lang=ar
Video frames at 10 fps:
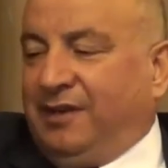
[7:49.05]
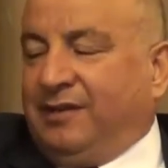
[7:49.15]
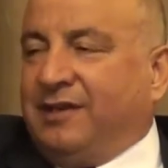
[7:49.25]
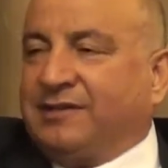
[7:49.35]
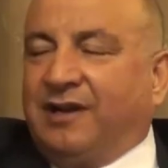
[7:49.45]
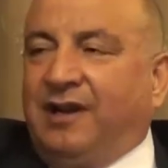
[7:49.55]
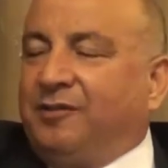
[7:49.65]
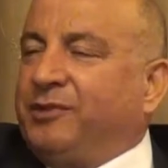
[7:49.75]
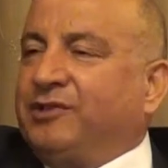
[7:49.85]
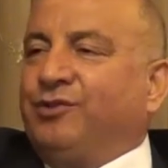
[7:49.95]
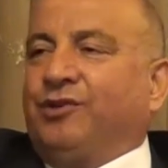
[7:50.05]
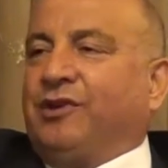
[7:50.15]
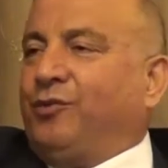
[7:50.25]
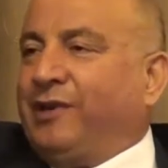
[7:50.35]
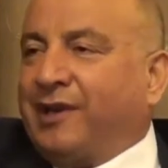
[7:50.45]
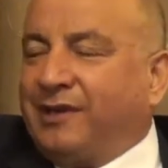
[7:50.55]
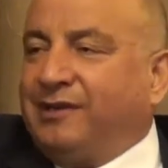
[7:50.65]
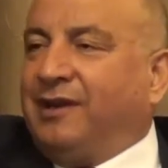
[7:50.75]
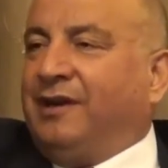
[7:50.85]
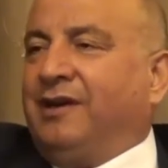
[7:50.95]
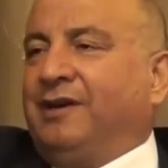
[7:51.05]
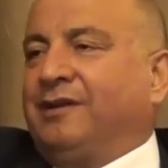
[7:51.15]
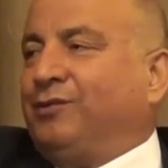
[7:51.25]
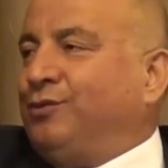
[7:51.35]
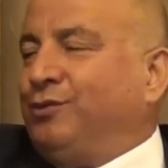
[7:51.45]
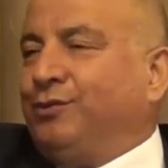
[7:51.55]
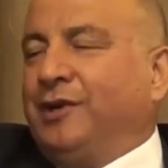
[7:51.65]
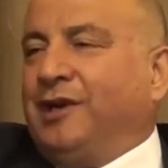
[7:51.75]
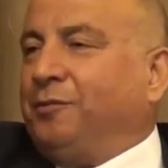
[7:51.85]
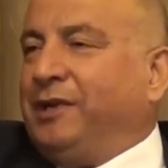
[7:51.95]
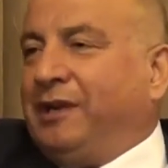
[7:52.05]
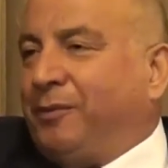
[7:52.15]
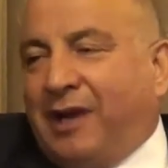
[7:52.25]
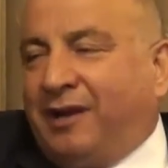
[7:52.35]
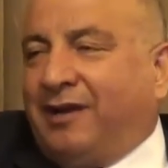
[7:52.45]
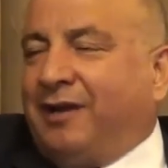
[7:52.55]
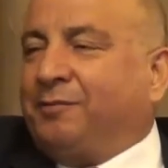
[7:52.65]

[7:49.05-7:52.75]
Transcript: نزرع البندورة والخيار ومن ما,